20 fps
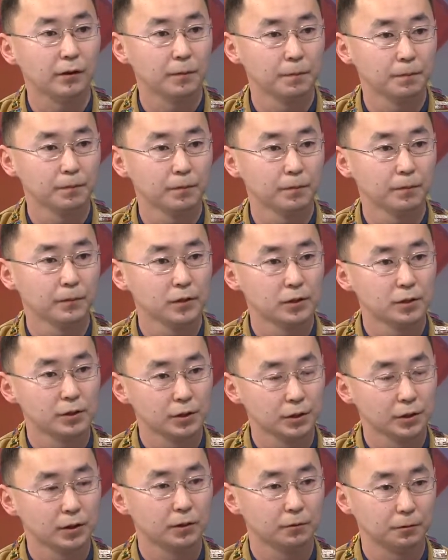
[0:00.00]
Mm.
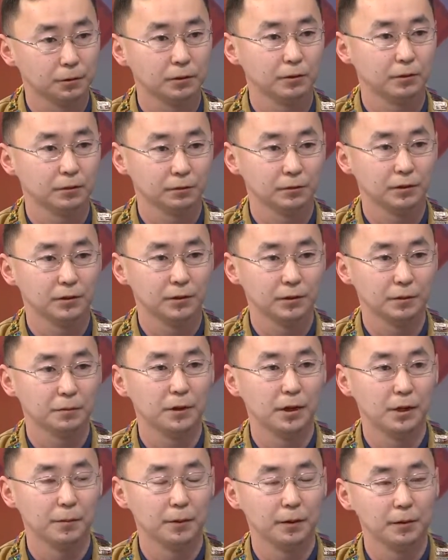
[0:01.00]
Четыре вот из них
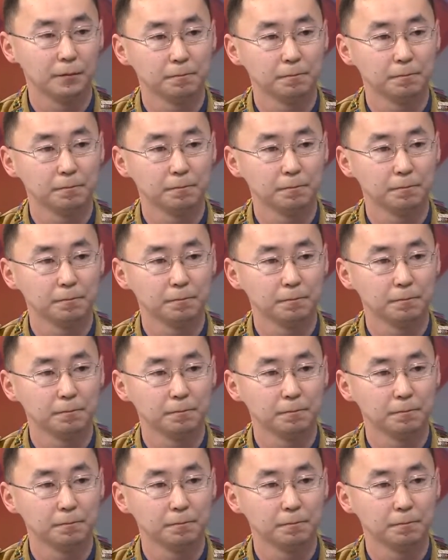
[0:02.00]
были мы.